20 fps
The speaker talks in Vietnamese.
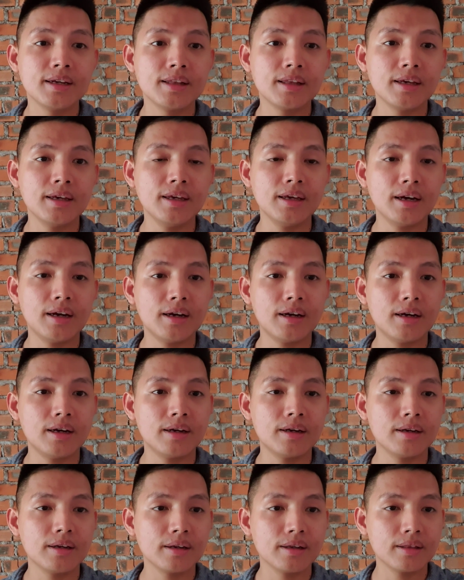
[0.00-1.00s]
thì ờ,
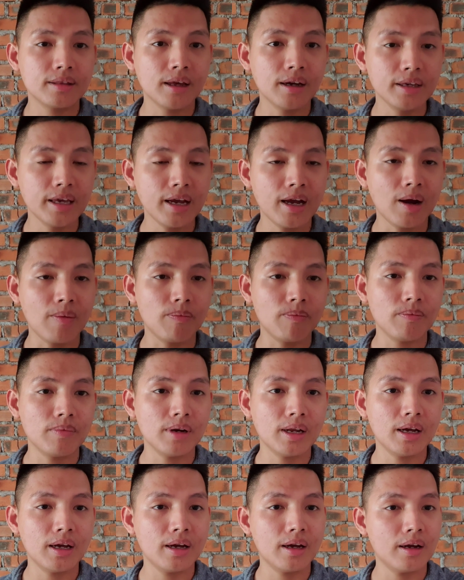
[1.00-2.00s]
thời gian học
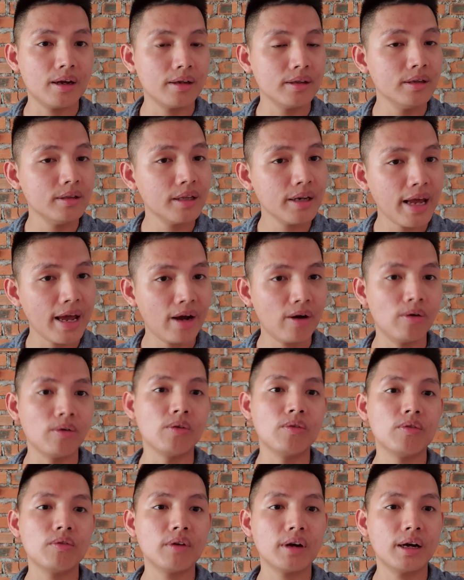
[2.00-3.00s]
là như thế nào
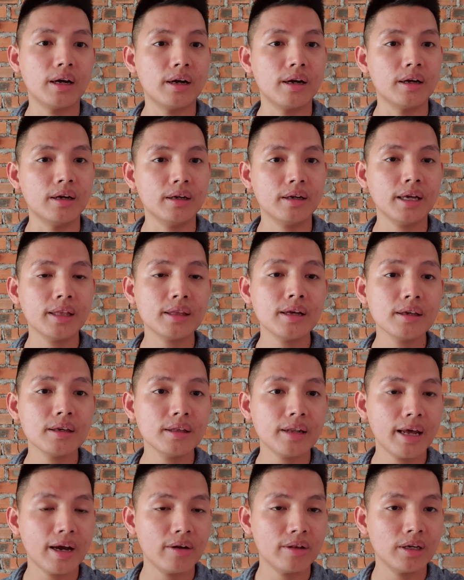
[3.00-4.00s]
và cách thức như
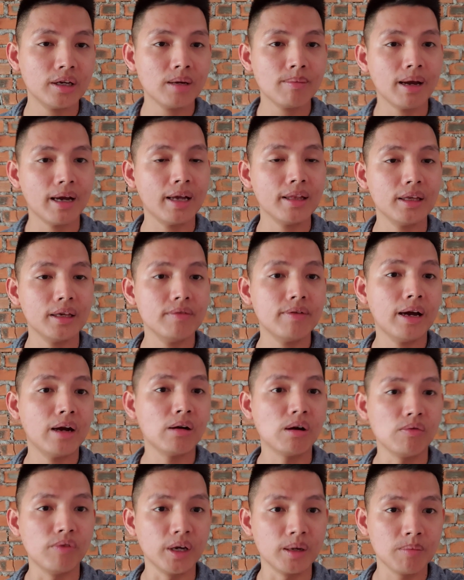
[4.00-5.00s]
thế nào thì các bạn anh chị vào
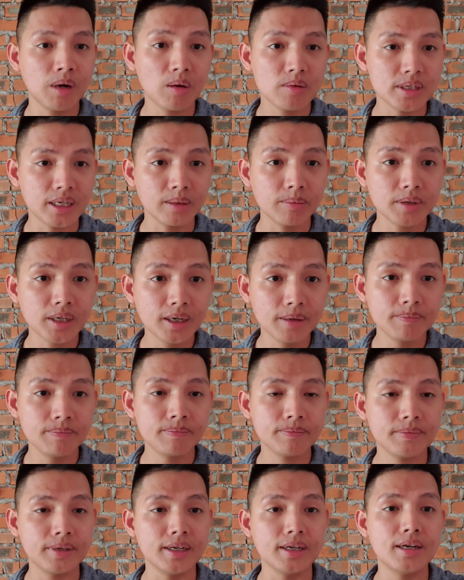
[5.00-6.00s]
học viện bất động sản ăn cơm
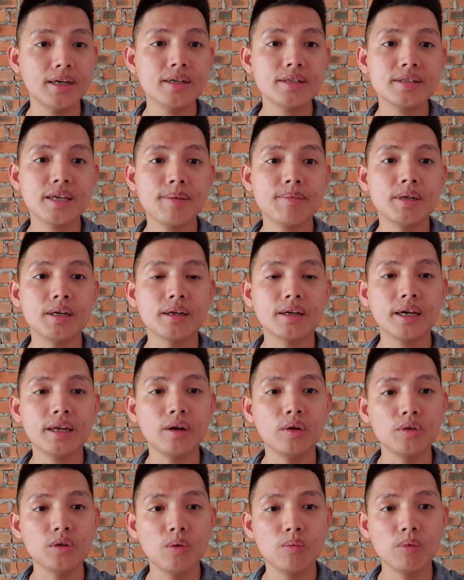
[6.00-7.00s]
để xem được cái
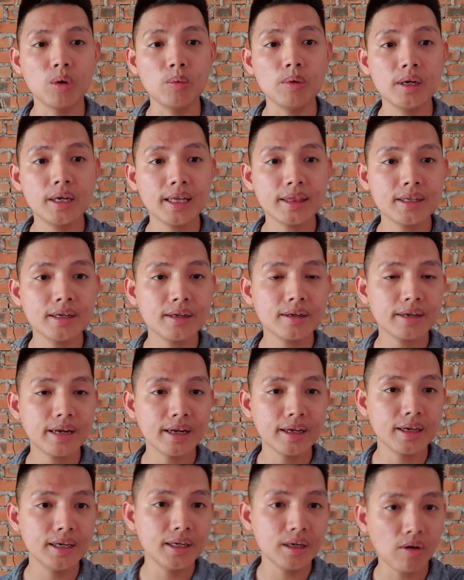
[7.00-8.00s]
nội dung cũng như cách thức
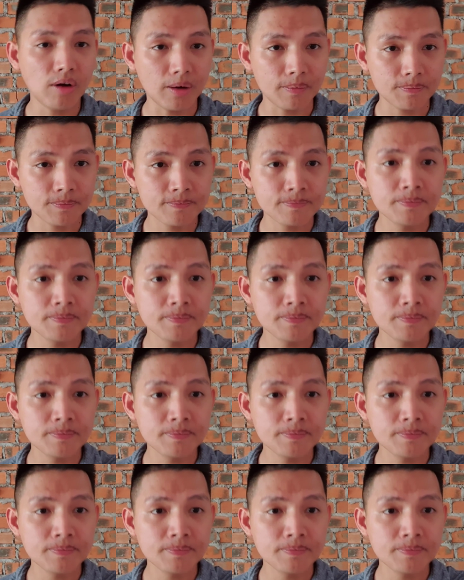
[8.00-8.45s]
đăng ký khóa học